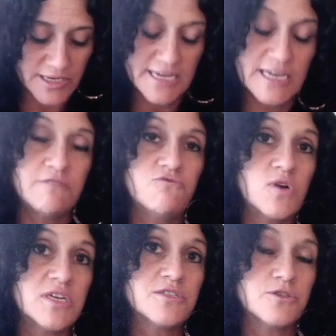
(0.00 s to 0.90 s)
Et elle
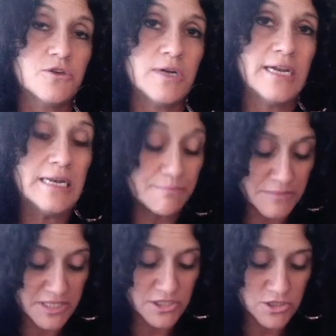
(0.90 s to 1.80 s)
voit ça, elle
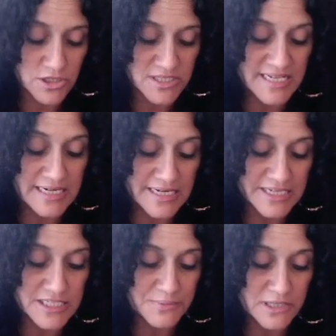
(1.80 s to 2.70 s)
admire ça, ça
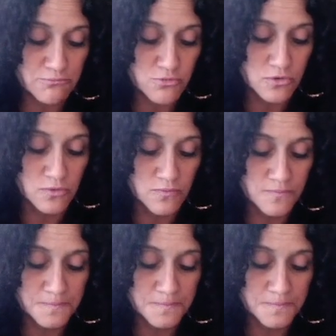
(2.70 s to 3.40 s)
l'inspire beaucoup.